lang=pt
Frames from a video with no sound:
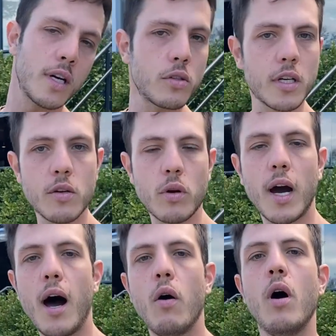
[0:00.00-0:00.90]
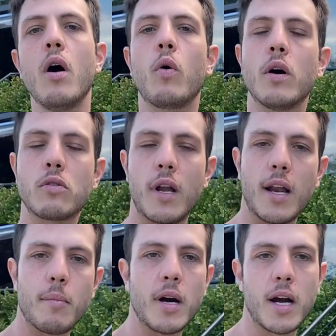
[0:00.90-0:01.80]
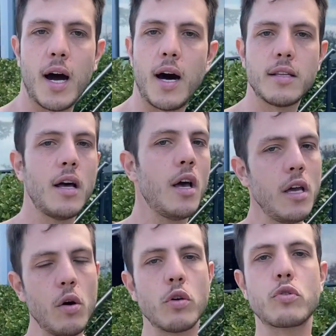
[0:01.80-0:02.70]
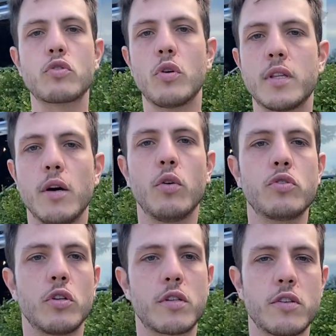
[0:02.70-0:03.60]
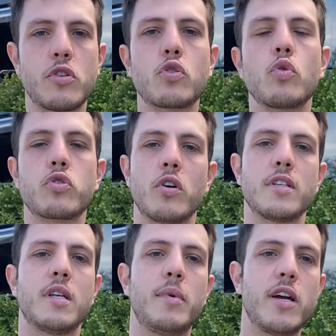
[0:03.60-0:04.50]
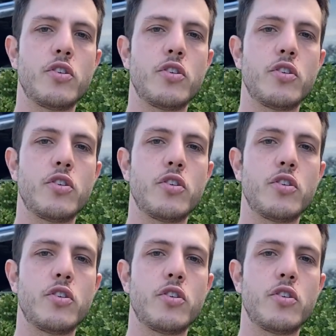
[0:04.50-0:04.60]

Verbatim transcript: tanto aqui no carro quanto lá na bancada e outros conteúdos, outras discussões também.